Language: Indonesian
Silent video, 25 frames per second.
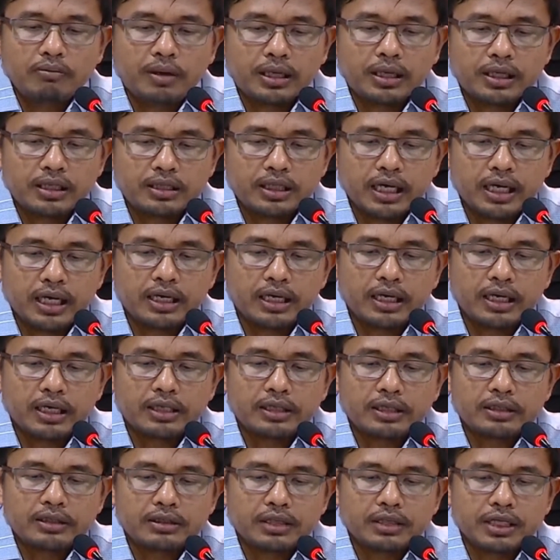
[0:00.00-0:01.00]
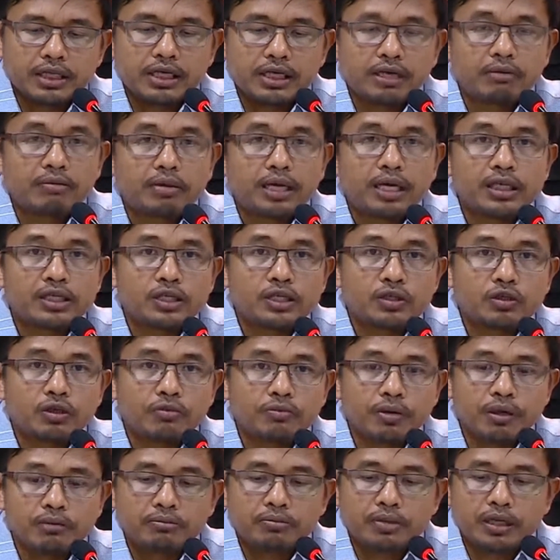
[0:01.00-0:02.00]
pada tanggal 13
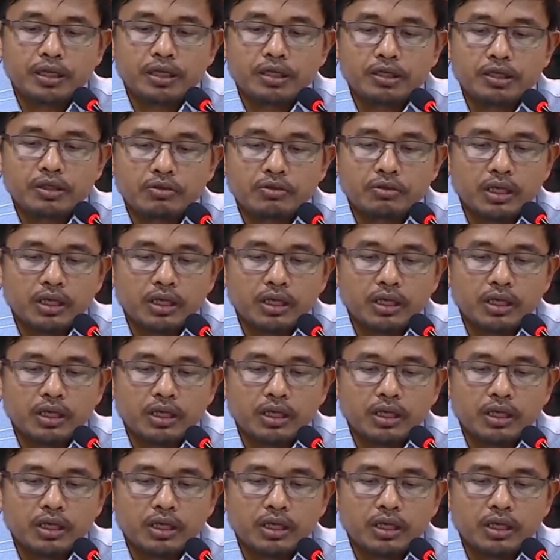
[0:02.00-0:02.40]
November